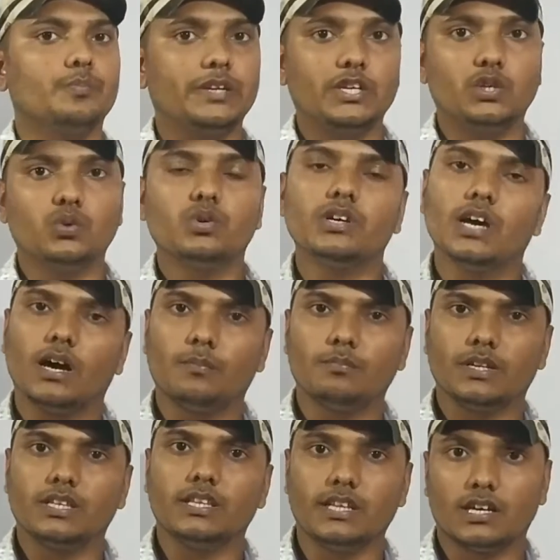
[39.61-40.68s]
वीडियो है
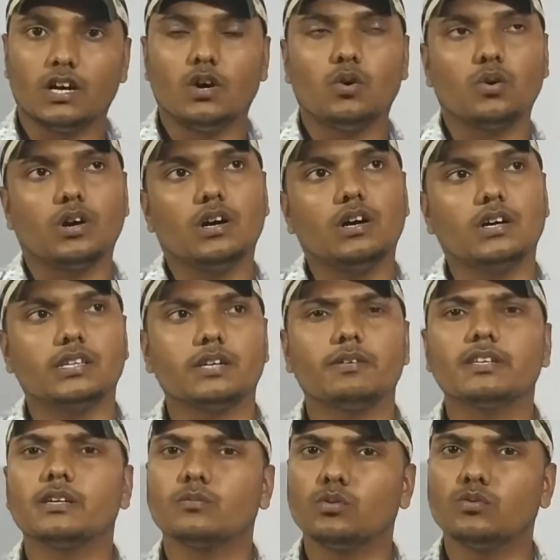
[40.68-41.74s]
आपने देखा होगा
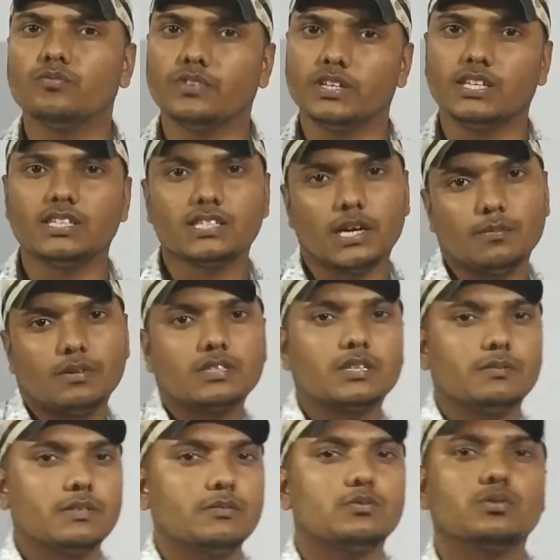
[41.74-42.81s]
अदरवाइज आपको फिर ये चैप्टर
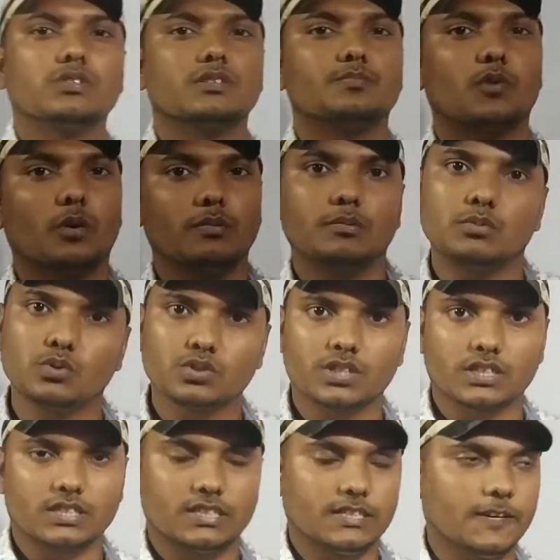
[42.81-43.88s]
समझ में थोड़ी सी प्रॉब्लम हो
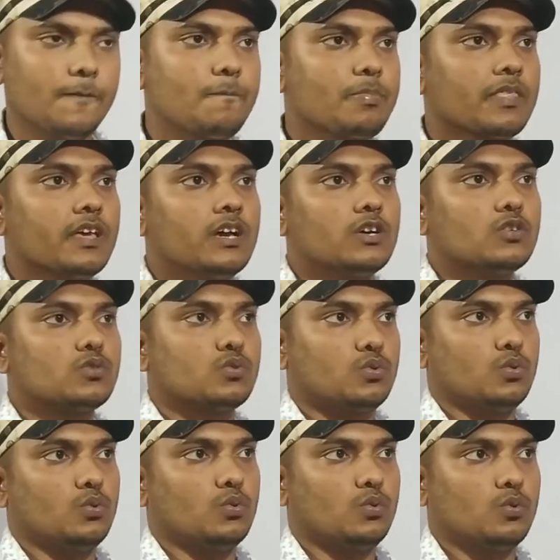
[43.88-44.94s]
सकती है
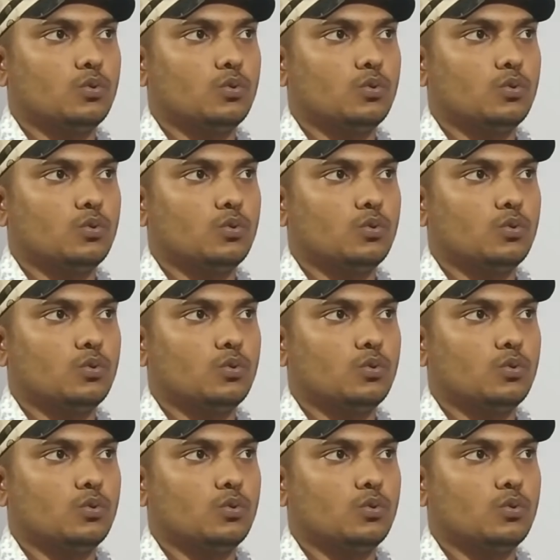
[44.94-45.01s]
सो